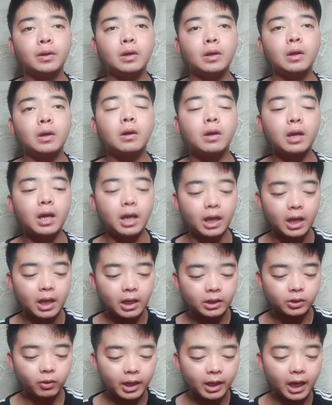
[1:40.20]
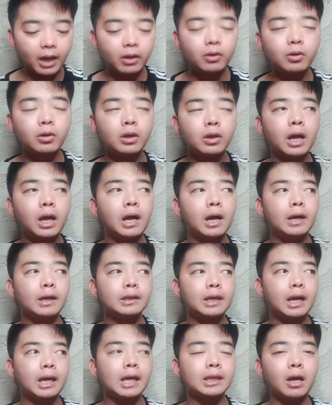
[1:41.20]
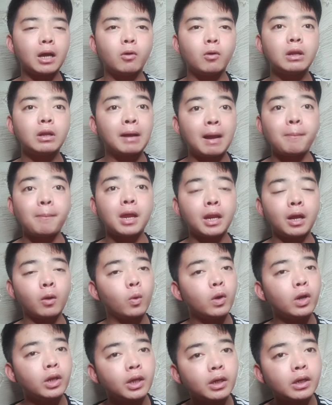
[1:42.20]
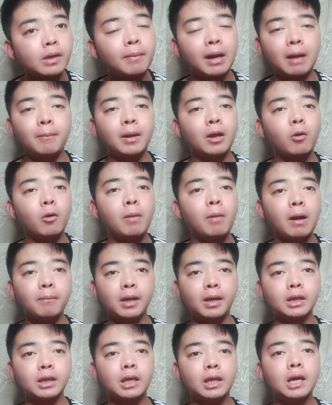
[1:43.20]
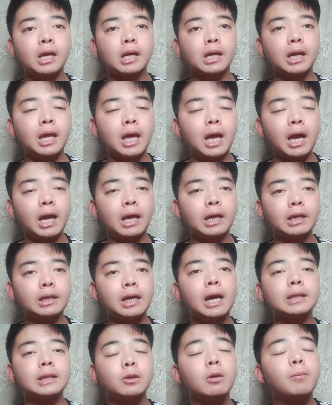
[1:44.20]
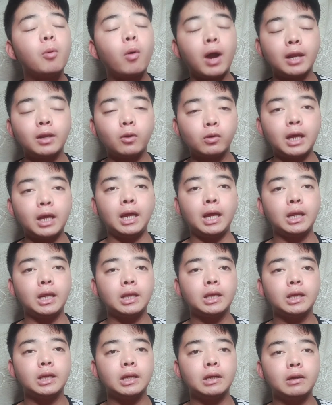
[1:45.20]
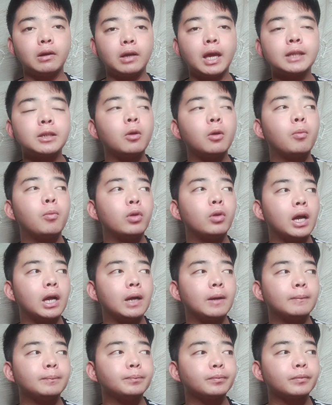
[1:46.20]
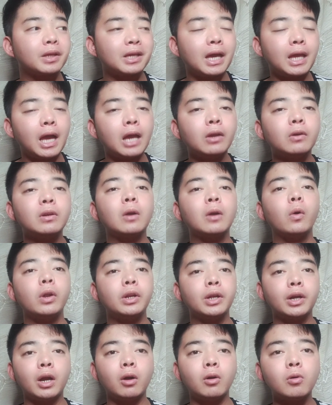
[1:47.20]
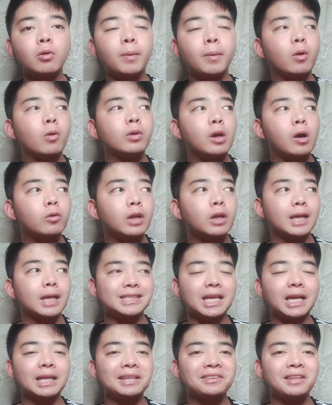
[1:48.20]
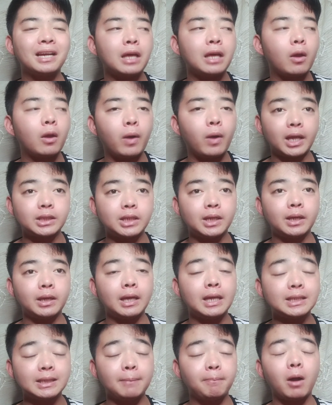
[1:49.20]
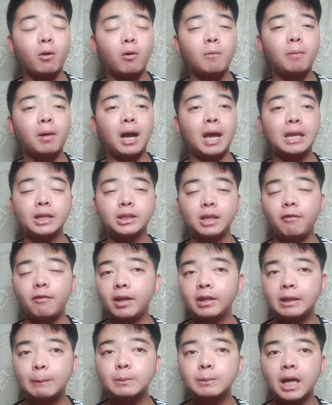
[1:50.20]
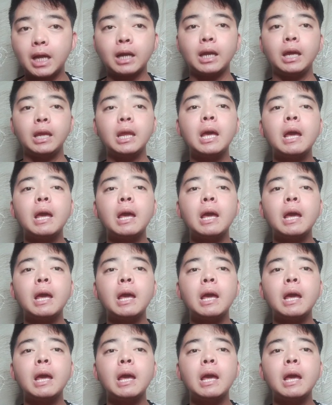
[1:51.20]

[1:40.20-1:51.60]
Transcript: Okay, so kaya ayun, uh, nakita ko na marami na nag-order, marami nang gumamit, kaya uh, sinubukan ko na rin. Okay, sinubun, um, kaya ayun, nag-order ako. Pero una-una is nag, nagdalawang isip, isip ako, baka hindi siya effective sa akin.